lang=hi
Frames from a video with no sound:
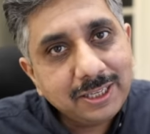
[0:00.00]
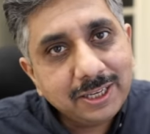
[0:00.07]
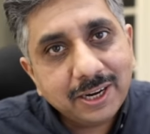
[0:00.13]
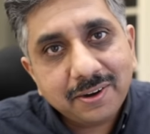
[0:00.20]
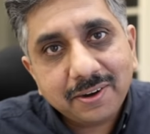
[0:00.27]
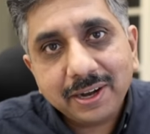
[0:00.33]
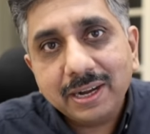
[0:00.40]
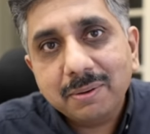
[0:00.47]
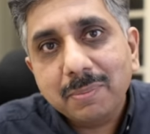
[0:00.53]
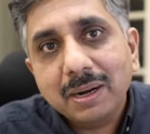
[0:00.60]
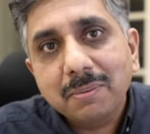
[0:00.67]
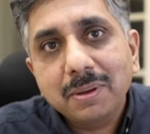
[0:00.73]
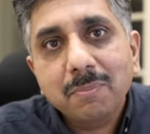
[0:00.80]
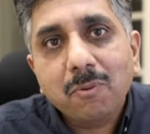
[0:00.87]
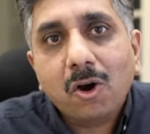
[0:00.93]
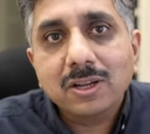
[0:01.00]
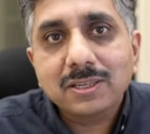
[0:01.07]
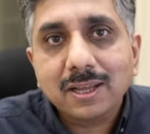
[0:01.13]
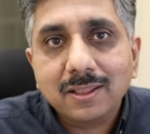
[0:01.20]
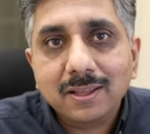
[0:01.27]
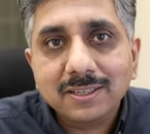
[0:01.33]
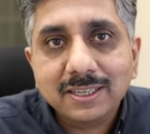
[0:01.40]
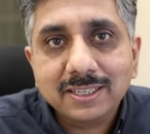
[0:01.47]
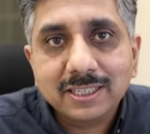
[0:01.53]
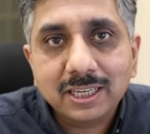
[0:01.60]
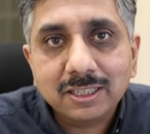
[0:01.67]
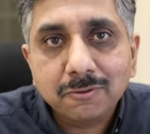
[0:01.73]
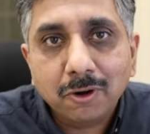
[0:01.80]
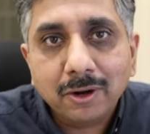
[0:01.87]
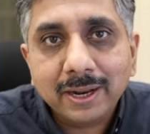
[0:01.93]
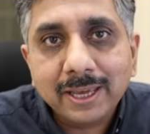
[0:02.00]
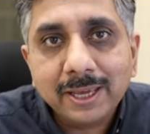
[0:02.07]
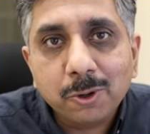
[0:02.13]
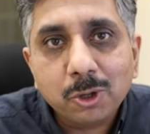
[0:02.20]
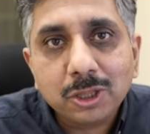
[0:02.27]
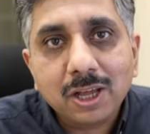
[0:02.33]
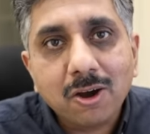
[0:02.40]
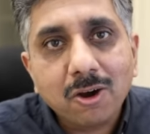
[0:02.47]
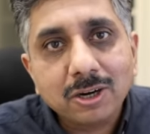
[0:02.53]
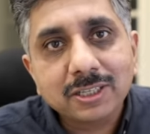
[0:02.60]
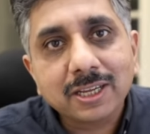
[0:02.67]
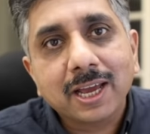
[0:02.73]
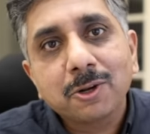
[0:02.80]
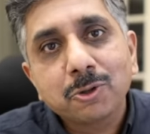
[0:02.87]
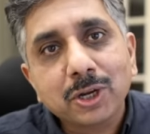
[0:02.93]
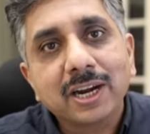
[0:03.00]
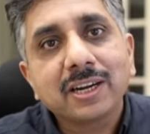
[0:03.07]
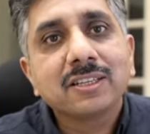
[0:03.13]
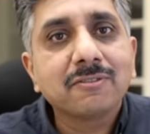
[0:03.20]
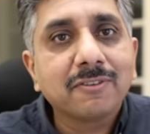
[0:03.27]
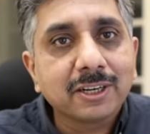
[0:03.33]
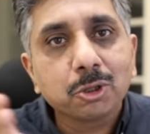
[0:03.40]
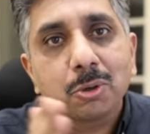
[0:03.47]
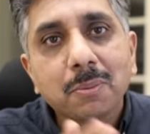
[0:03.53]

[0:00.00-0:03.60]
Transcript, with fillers: ये ट्रीटमेंट भी बहुत ज़्यादा सक्सेसफुल नहीं होता और साइनोसाइटिस फिर